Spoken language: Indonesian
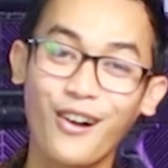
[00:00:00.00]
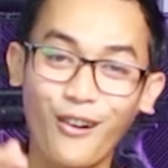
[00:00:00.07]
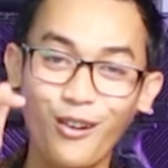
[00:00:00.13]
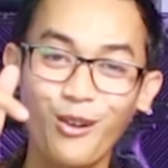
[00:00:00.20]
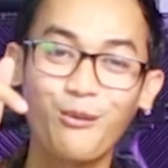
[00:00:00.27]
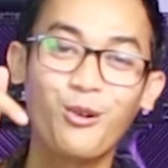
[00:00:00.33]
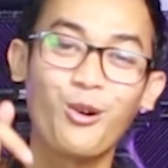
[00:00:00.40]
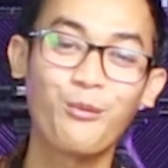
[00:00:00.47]

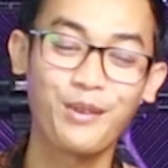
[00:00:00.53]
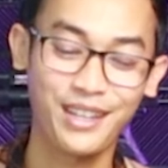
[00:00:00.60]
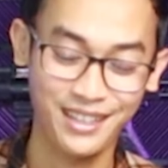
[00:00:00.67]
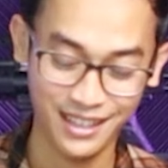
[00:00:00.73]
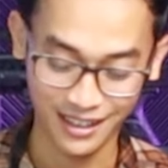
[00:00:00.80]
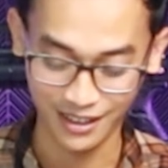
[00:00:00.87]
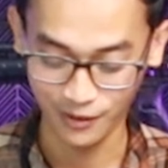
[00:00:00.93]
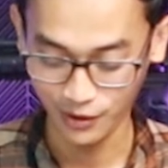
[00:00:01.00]
kolom
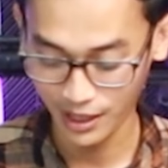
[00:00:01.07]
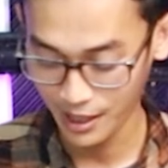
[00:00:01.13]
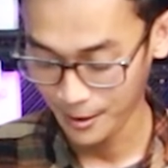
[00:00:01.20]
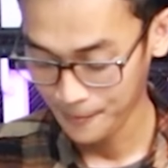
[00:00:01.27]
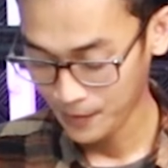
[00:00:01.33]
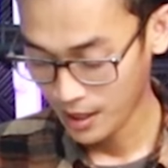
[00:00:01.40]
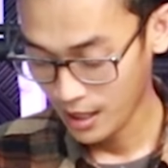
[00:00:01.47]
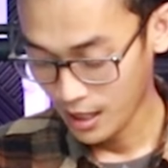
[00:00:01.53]
komentar
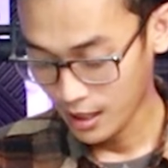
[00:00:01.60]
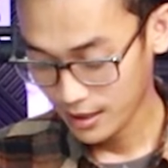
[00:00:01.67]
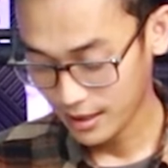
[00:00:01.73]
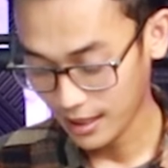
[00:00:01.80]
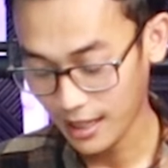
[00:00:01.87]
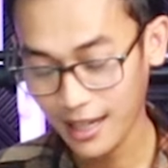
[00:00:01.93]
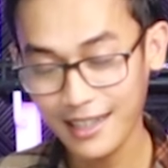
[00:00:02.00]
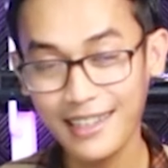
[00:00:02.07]
oke
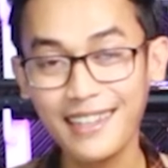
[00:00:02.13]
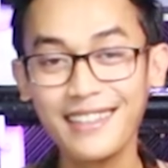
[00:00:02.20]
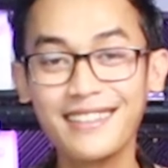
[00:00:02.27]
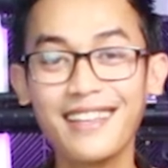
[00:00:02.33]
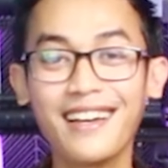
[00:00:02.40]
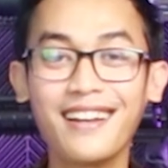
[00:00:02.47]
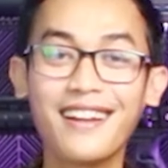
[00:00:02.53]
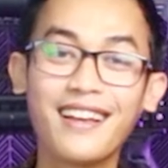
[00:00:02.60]
sekarang
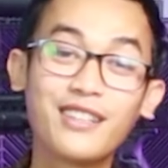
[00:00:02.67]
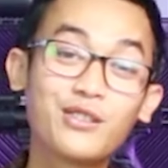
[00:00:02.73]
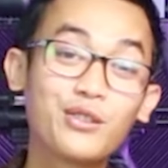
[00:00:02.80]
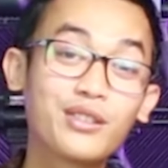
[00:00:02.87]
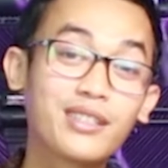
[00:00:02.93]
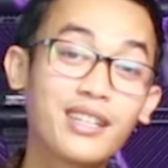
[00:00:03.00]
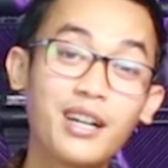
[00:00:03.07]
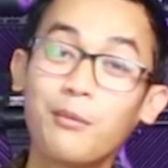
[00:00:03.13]
kita
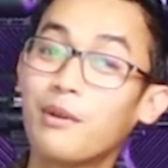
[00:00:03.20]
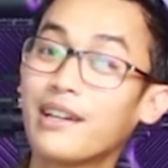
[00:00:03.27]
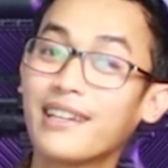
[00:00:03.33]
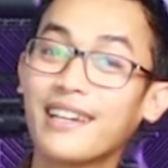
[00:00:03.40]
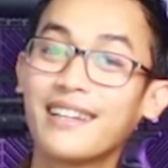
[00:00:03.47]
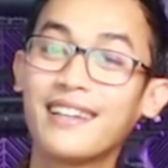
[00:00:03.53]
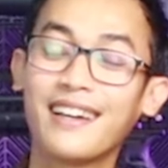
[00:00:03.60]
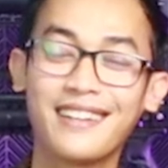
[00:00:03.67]
lanjut ke
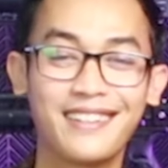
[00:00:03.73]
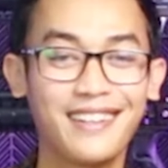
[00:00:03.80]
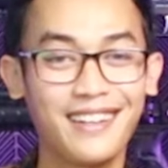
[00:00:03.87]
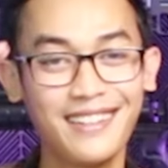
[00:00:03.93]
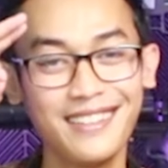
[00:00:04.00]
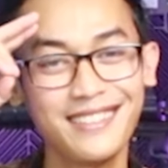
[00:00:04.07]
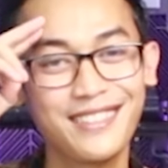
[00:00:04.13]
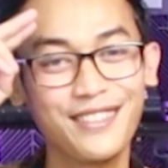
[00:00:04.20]
bagian harga
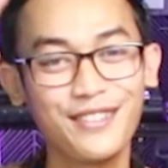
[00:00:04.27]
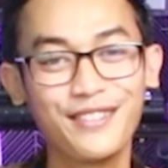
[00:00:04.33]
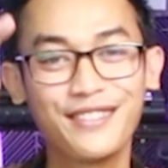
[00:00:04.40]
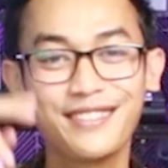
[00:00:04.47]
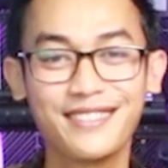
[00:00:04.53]
let's go